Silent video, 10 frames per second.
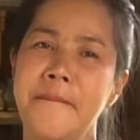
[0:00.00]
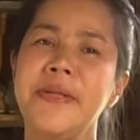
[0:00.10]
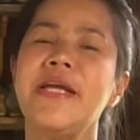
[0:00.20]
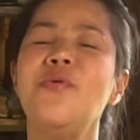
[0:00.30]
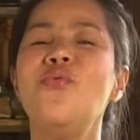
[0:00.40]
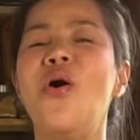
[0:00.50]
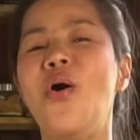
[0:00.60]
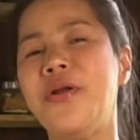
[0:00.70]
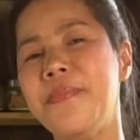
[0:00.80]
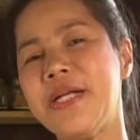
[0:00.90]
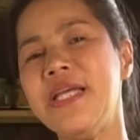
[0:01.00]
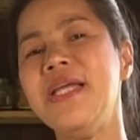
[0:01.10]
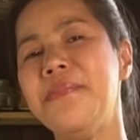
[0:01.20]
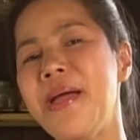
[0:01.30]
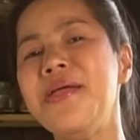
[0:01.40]
ไม่ใช่ลูกคอนะมักกี้
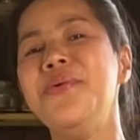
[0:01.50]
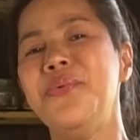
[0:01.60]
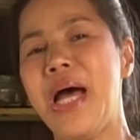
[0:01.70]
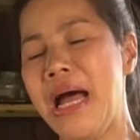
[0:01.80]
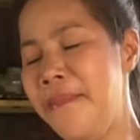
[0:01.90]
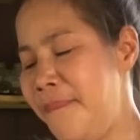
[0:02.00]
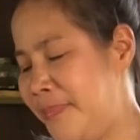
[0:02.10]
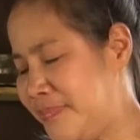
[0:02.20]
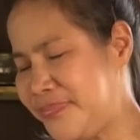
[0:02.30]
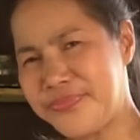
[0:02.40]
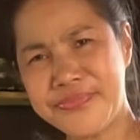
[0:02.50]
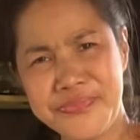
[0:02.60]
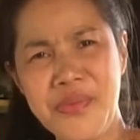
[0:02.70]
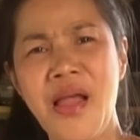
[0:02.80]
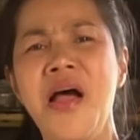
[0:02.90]
แม่หิว
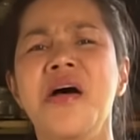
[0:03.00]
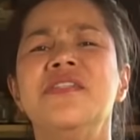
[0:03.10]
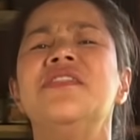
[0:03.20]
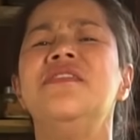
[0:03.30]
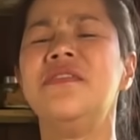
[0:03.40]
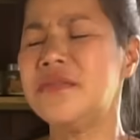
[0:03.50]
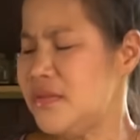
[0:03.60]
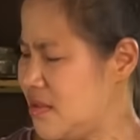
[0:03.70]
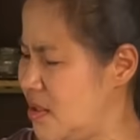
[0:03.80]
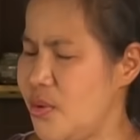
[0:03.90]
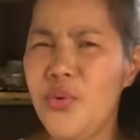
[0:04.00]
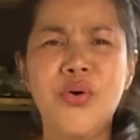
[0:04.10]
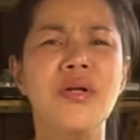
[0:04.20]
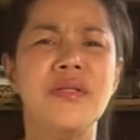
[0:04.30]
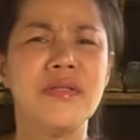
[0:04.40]
น้ำสะอึกโอ้
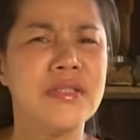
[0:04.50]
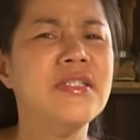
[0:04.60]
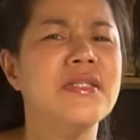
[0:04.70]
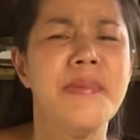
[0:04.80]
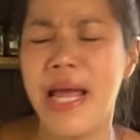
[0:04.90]
สะอึก